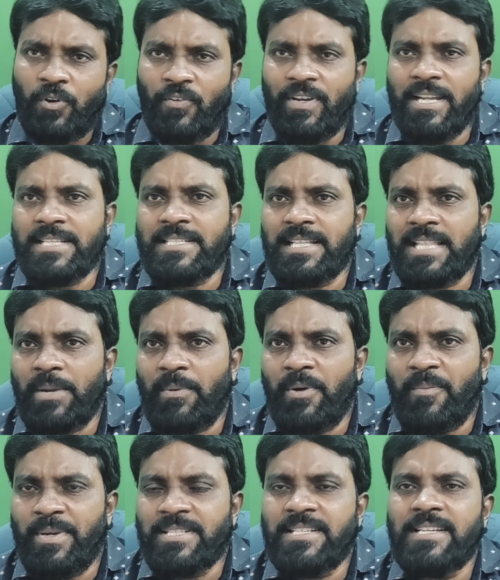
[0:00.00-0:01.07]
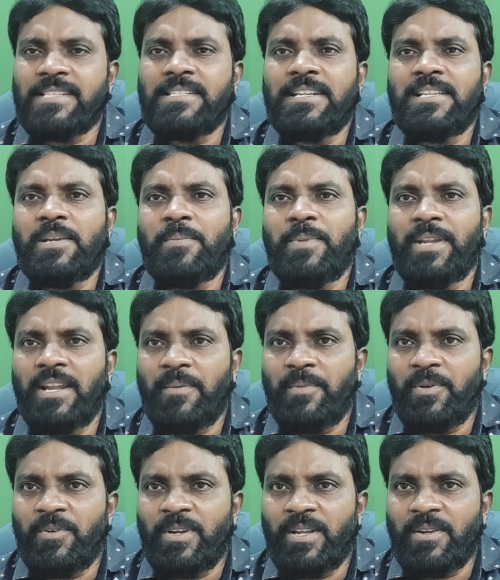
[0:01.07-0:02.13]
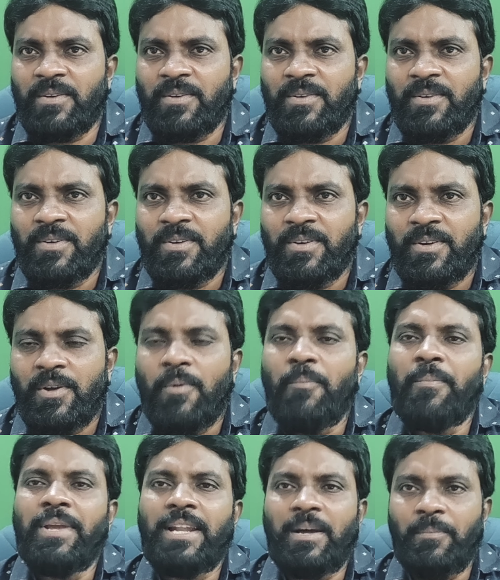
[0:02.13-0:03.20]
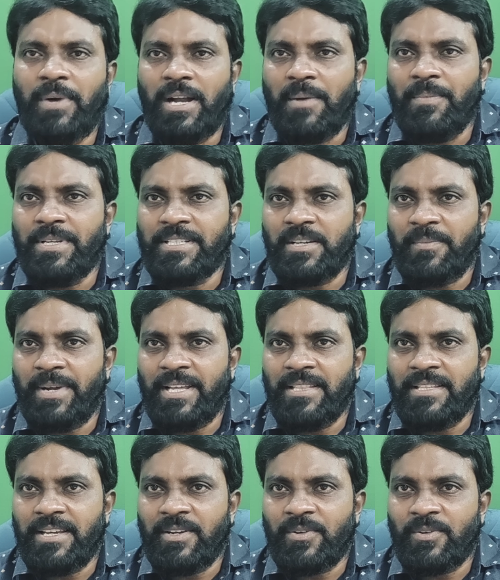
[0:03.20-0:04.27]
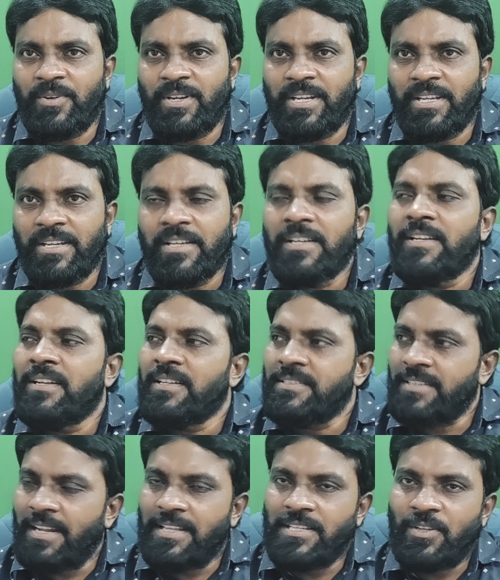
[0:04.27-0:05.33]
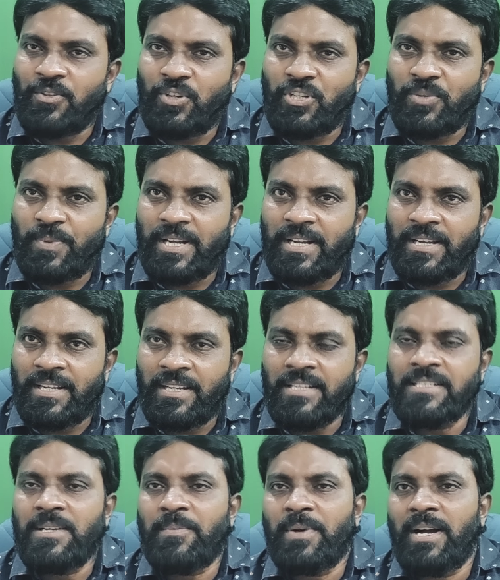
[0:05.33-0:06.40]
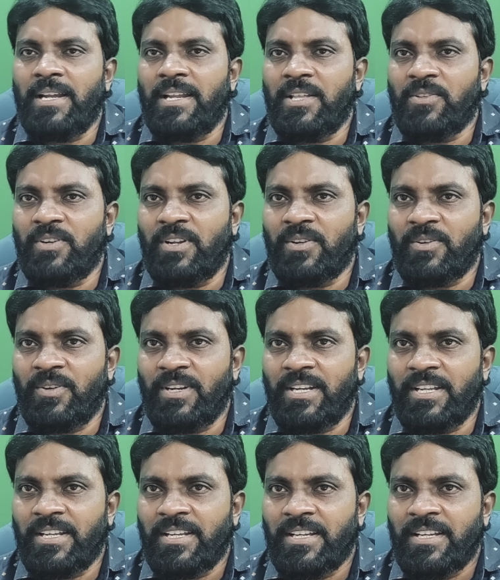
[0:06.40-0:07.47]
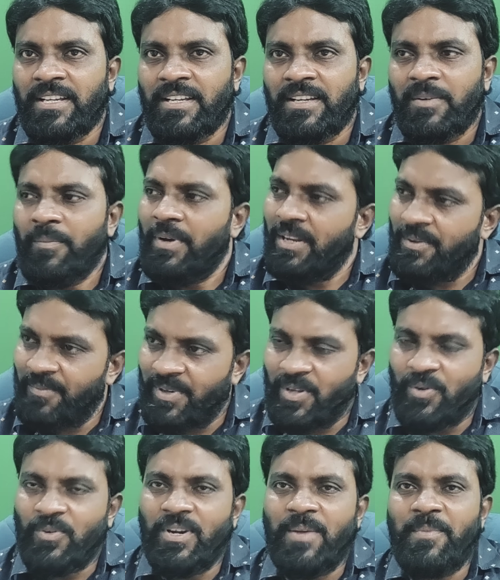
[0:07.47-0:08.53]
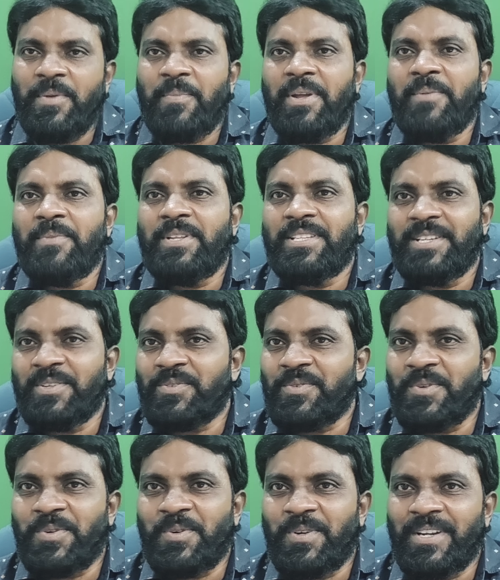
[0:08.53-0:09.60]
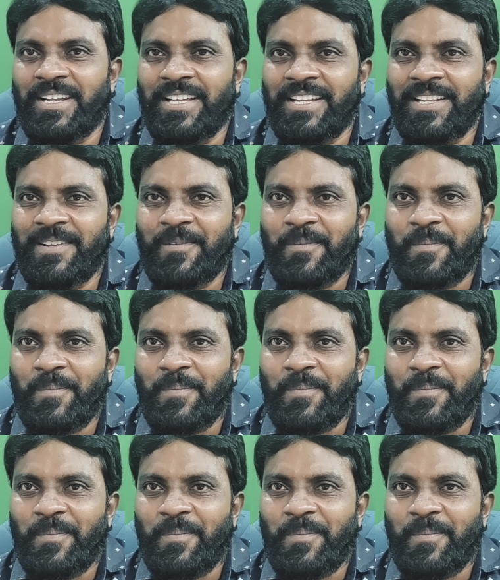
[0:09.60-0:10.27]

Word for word: ఒకవేళ చంద్రబాబు మంచి చేస్తారని చెప్పి మీరు నమ్మి ఉన్నారు మీ నమ్మకం నిజమైంది అనుకోండి సరే సంతోషపడండి నిజం కాలేదు అనుకోండి మళ్ళీ మీరు కూడా మీ పని మీరు చేసుకుంటూ ఉండాలి